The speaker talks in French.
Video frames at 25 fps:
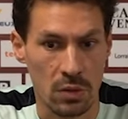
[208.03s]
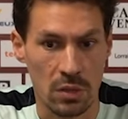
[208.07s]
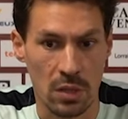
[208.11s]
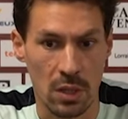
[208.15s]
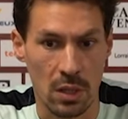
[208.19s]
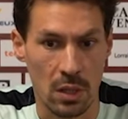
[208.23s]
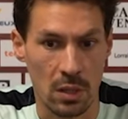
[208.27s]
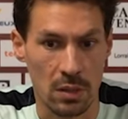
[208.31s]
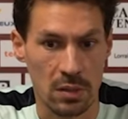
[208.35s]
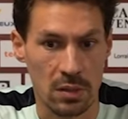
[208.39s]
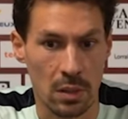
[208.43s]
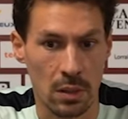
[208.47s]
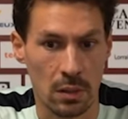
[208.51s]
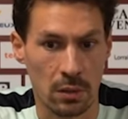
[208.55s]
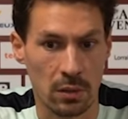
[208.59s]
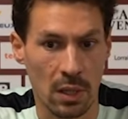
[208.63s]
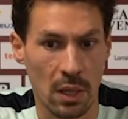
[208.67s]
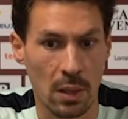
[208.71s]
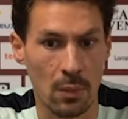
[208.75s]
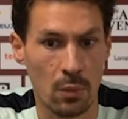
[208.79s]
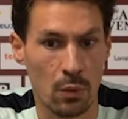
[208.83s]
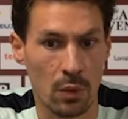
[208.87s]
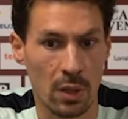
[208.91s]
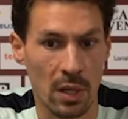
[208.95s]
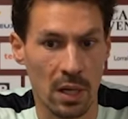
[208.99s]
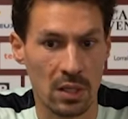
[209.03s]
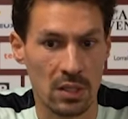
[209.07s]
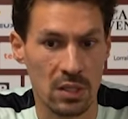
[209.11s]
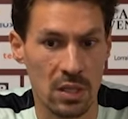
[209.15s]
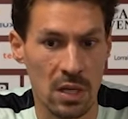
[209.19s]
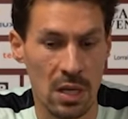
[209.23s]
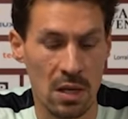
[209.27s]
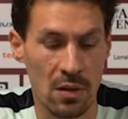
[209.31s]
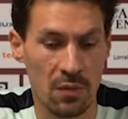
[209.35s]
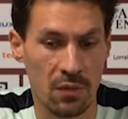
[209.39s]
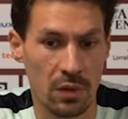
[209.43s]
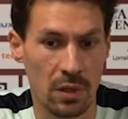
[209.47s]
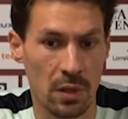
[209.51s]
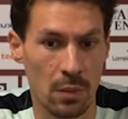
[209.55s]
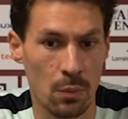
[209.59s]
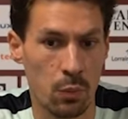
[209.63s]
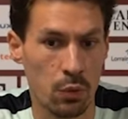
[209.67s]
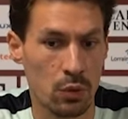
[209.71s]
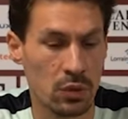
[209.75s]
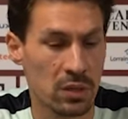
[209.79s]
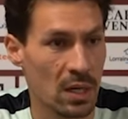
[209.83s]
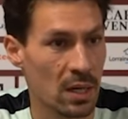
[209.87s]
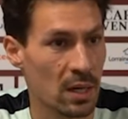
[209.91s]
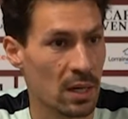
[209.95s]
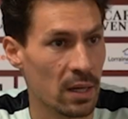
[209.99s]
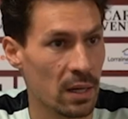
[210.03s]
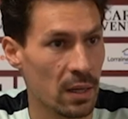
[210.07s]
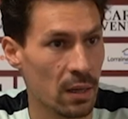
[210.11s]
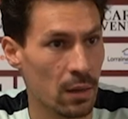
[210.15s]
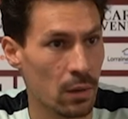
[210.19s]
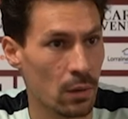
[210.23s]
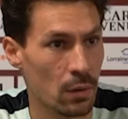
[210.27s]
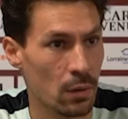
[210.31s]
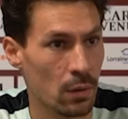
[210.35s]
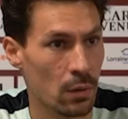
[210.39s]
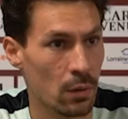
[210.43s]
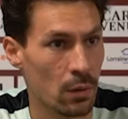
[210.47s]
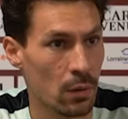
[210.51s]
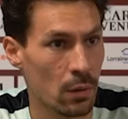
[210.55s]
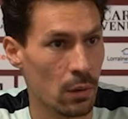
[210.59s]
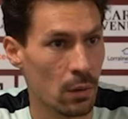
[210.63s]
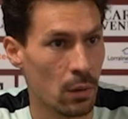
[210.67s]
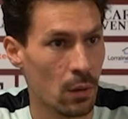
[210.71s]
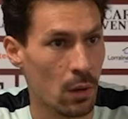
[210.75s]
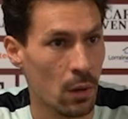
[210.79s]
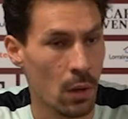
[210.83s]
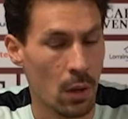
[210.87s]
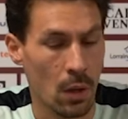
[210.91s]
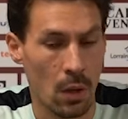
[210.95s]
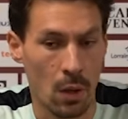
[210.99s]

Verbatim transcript: c'est un très bon gardien, il fait des beaux arrêts euh,